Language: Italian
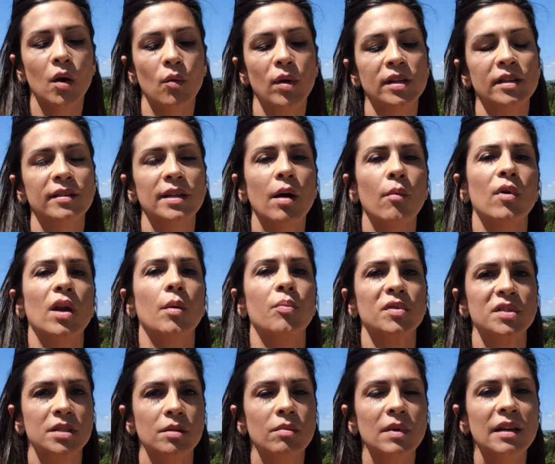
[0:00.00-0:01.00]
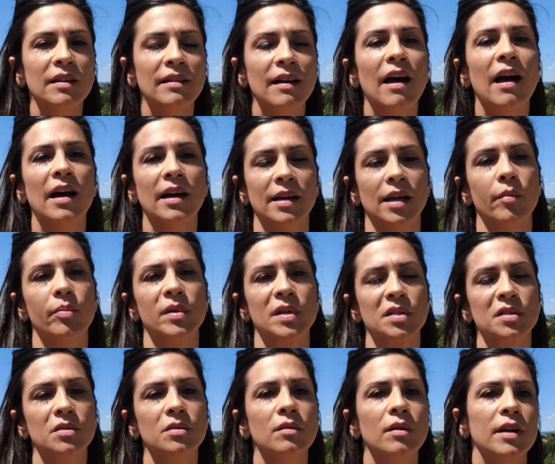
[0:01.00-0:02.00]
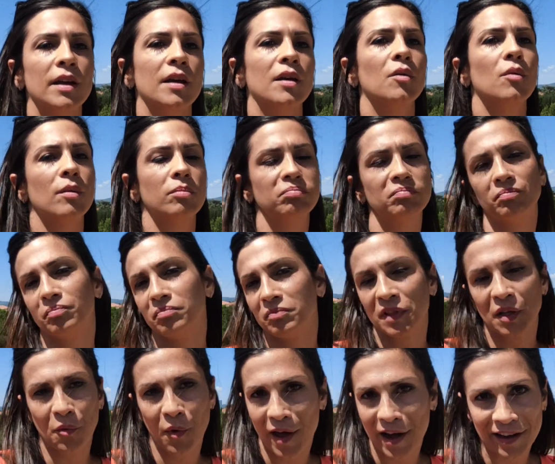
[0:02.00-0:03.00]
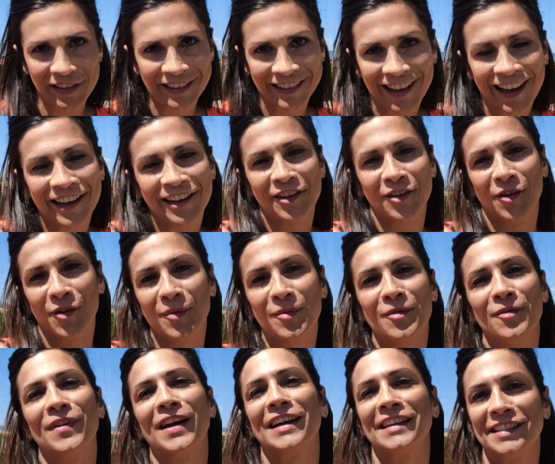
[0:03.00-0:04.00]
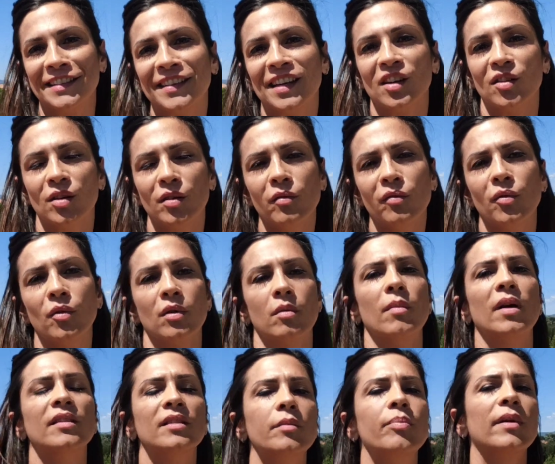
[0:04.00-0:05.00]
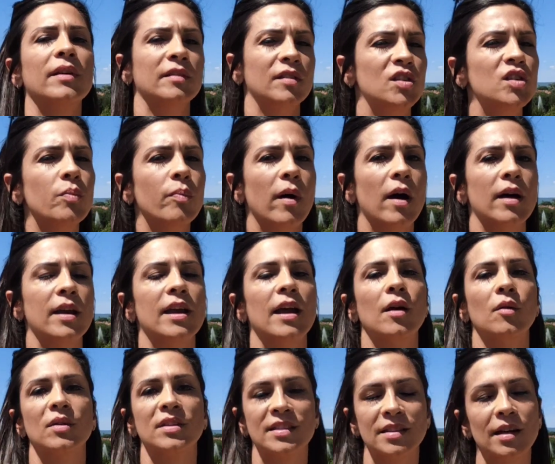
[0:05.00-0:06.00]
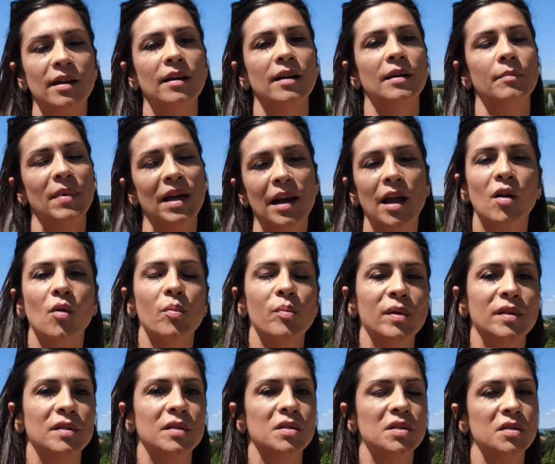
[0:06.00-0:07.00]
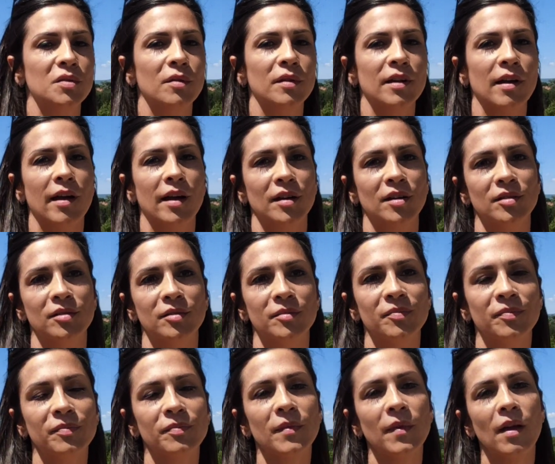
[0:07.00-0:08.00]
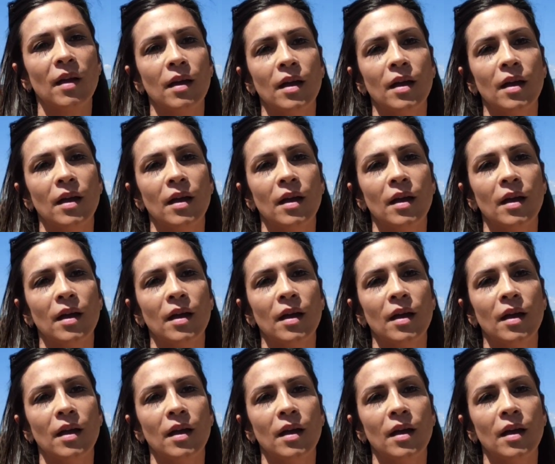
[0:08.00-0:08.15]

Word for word: Quindi diamo la possibilità anche a persone di 40 anni o comunque che si tengono in forma di partecipare a questa bella competizione. Ecco.